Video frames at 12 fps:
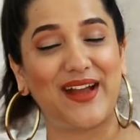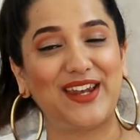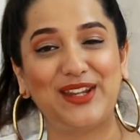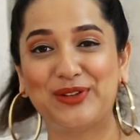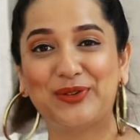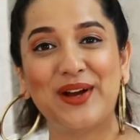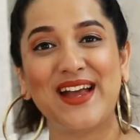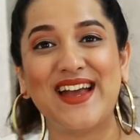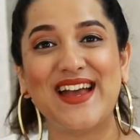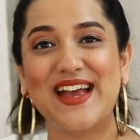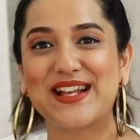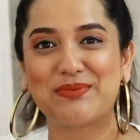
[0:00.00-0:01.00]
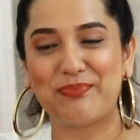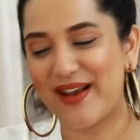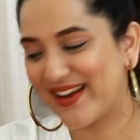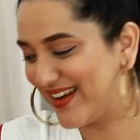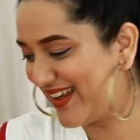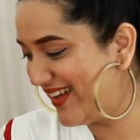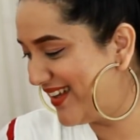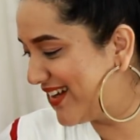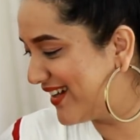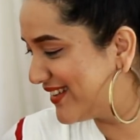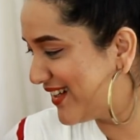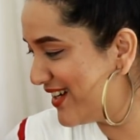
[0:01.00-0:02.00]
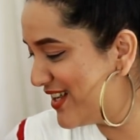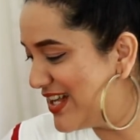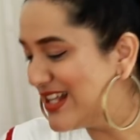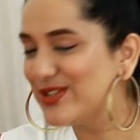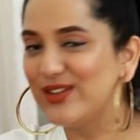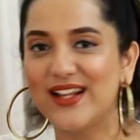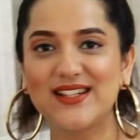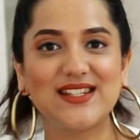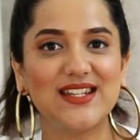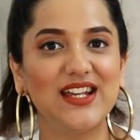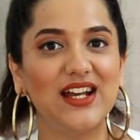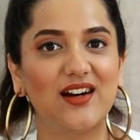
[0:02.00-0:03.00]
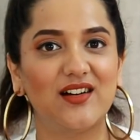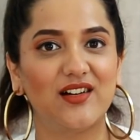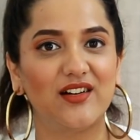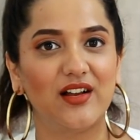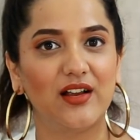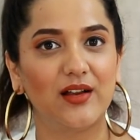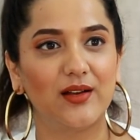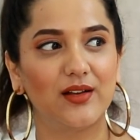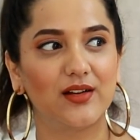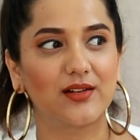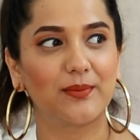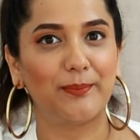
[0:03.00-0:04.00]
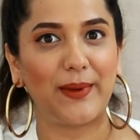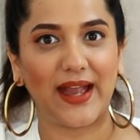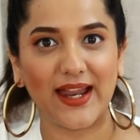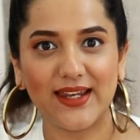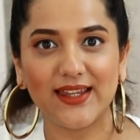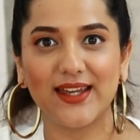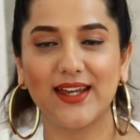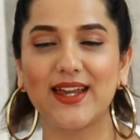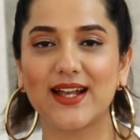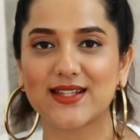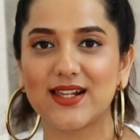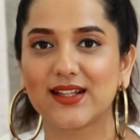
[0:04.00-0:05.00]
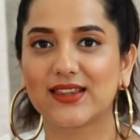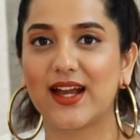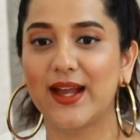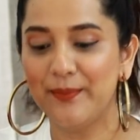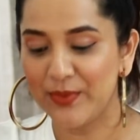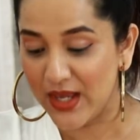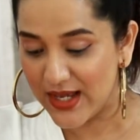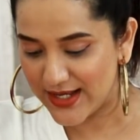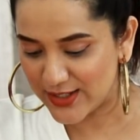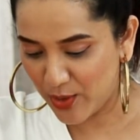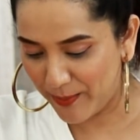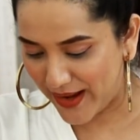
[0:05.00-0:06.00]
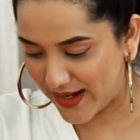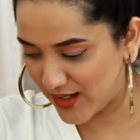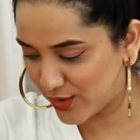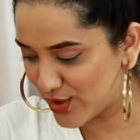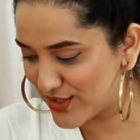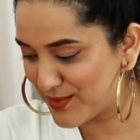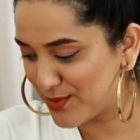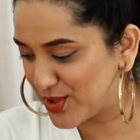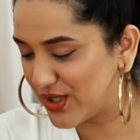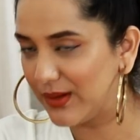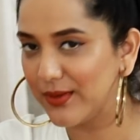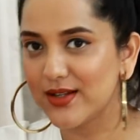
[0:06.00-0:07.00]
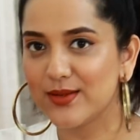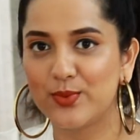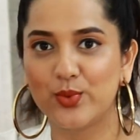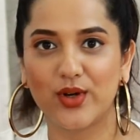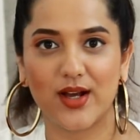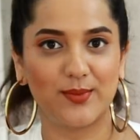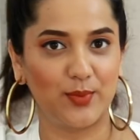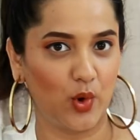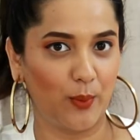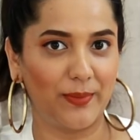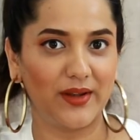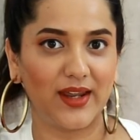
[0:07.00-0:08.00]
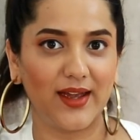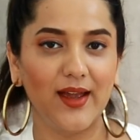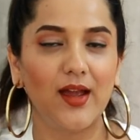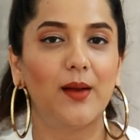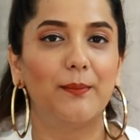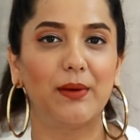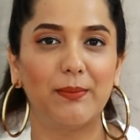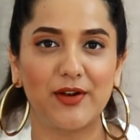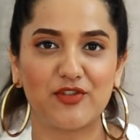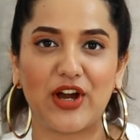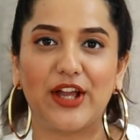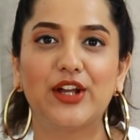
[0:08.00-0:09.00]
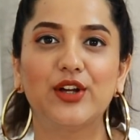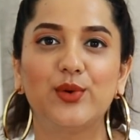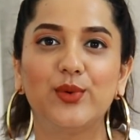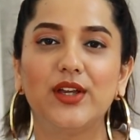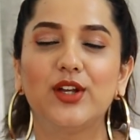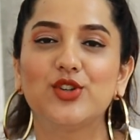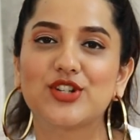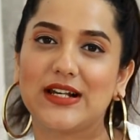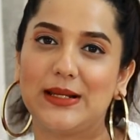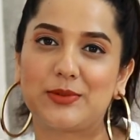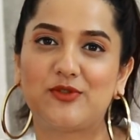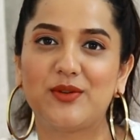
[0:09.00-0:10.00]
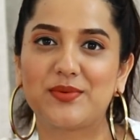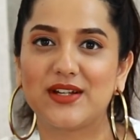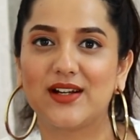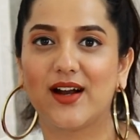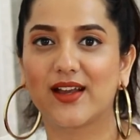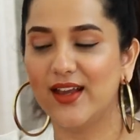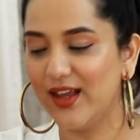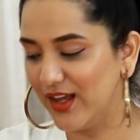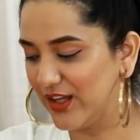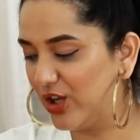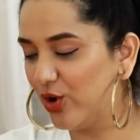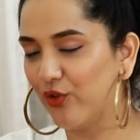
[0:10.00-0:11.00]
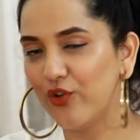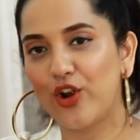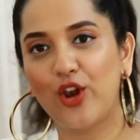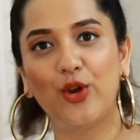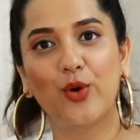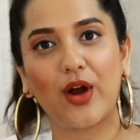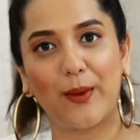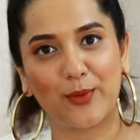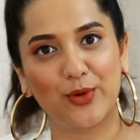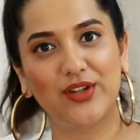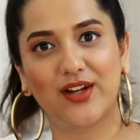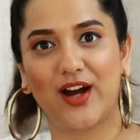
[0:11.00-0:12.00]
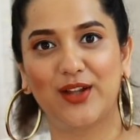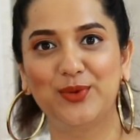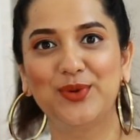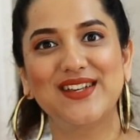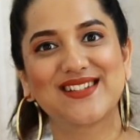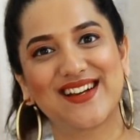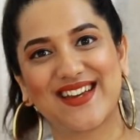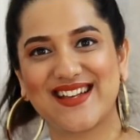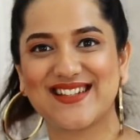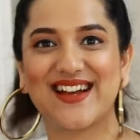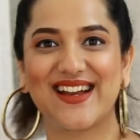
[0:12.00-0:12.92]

मैंने तो एक्सपेक्ट नहीं किया था सो लेट्स सी पहन के कैसा लगता है इसको पहनना थोड़ा सा मुश्किल है बिकॉज पूरा ओपन है बट मैं ट्राई करूँगी कुछ क्लिप्स क्लिप्स लगा के कि ओवरऑल लुक आपको दिखा दूँ कि इसका कैसा